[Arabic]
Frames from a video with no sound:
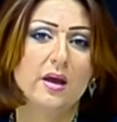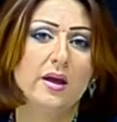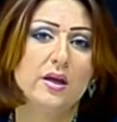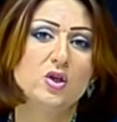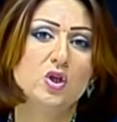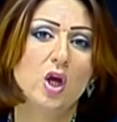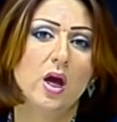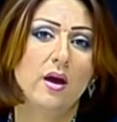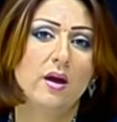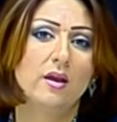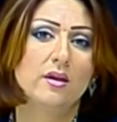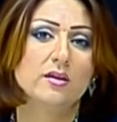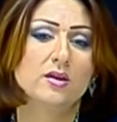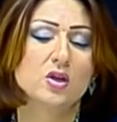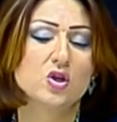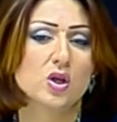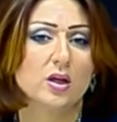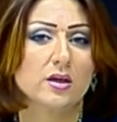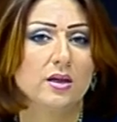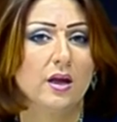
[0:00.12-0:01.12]
الشائعة اللي
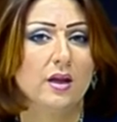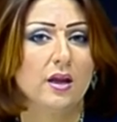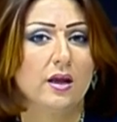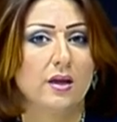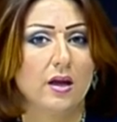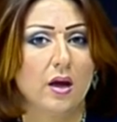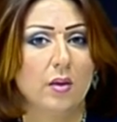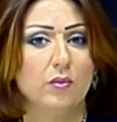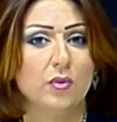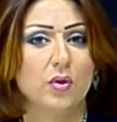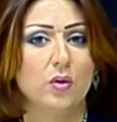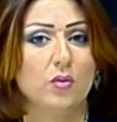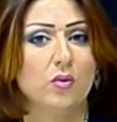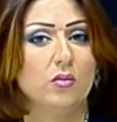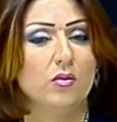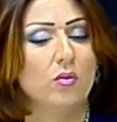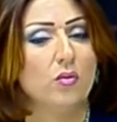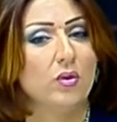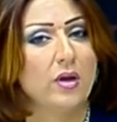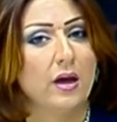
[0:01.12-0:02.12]
انتشرت هالأيام
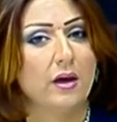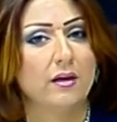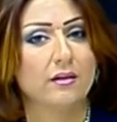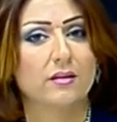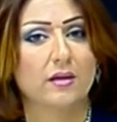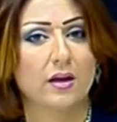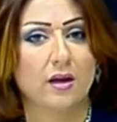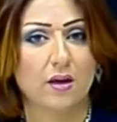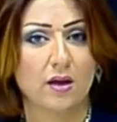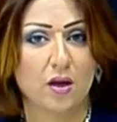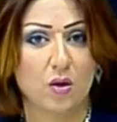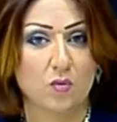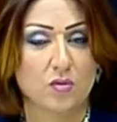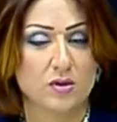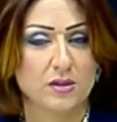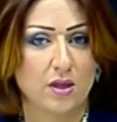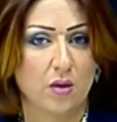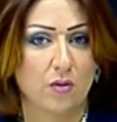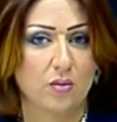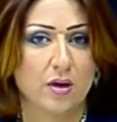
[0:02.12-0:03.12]
أنه هناك رقي
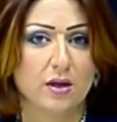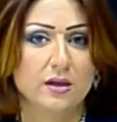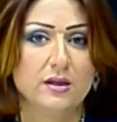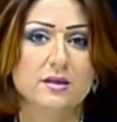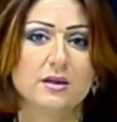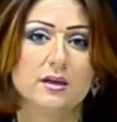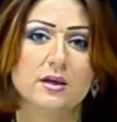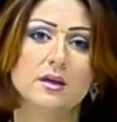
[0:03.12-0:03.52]
مستورد